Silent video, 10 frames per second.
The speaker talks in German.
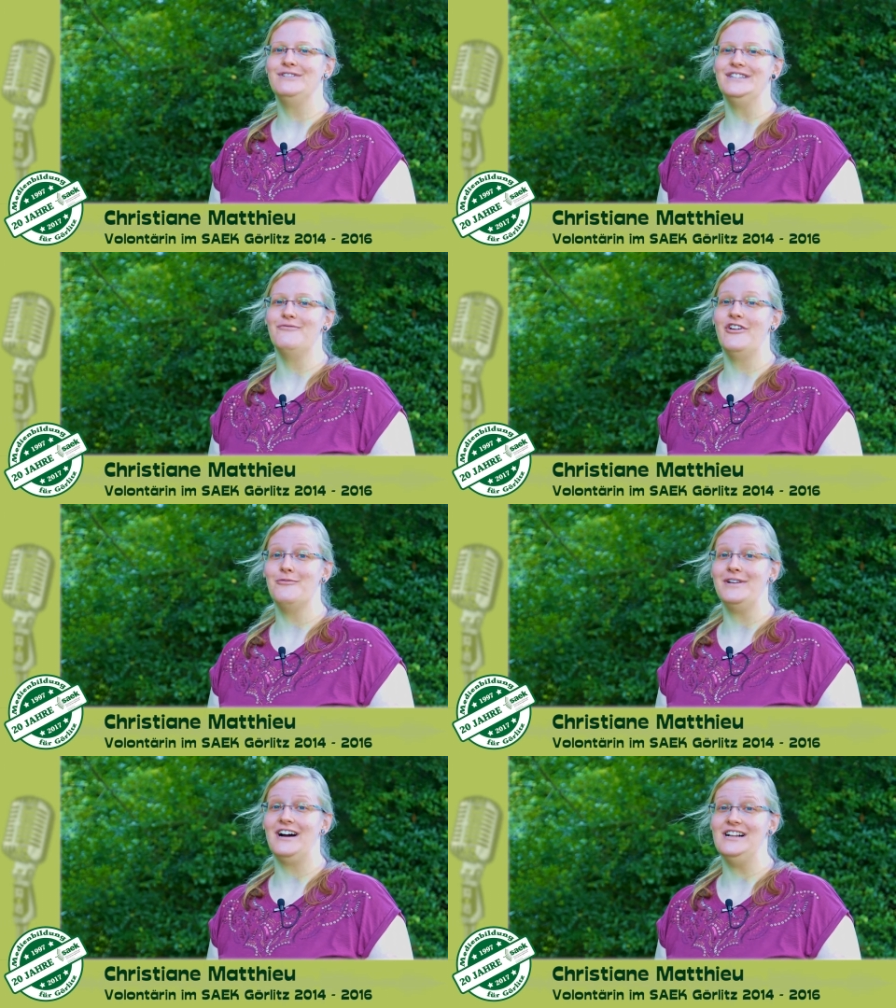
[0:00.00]
mit einem
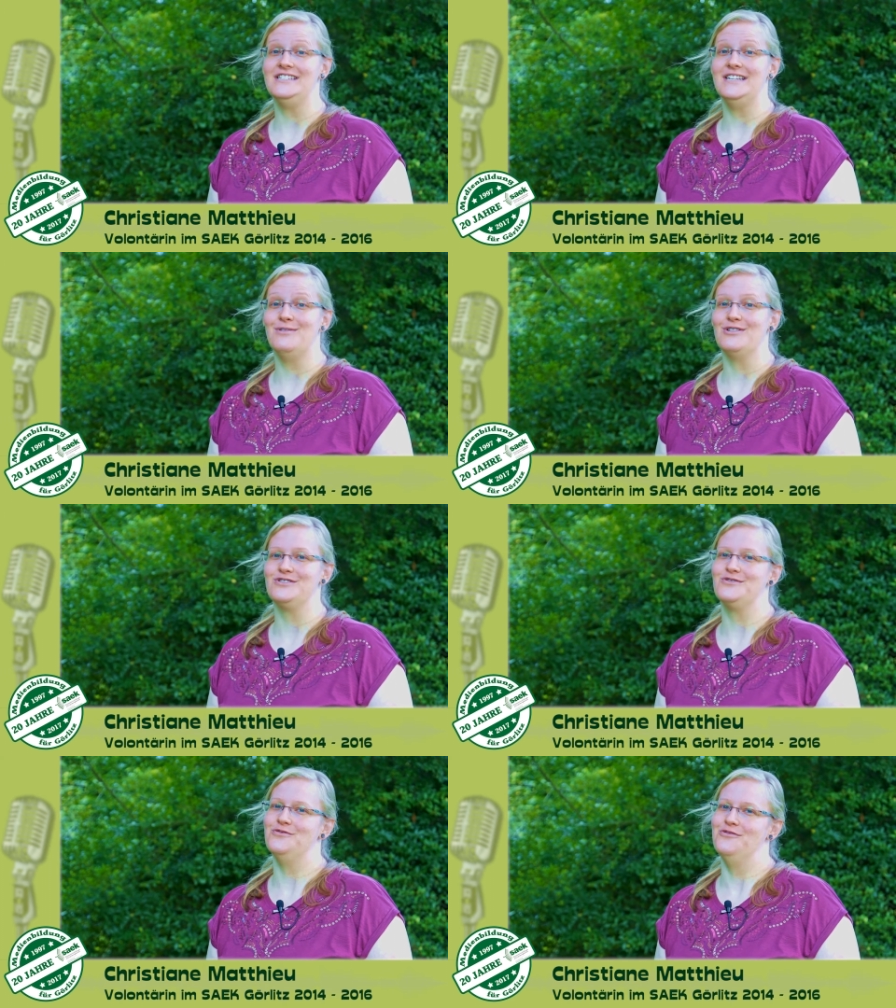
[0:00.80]
phänomenalen Team
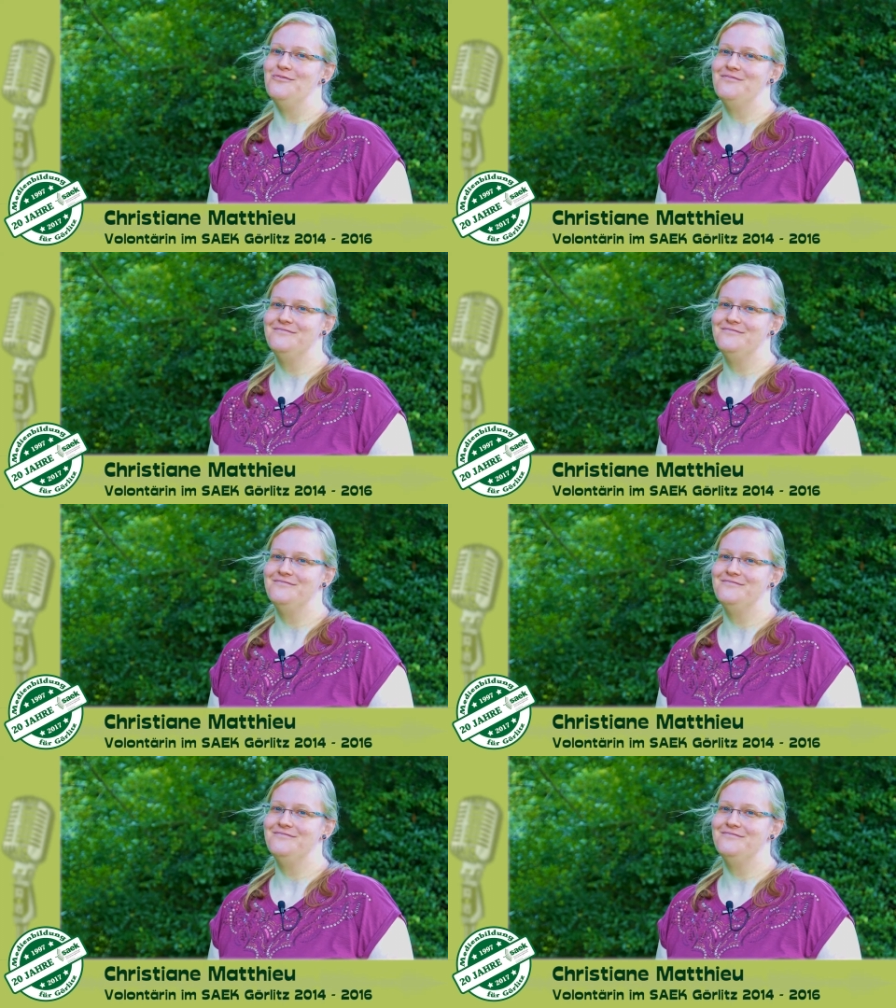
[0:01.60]
auszuüben.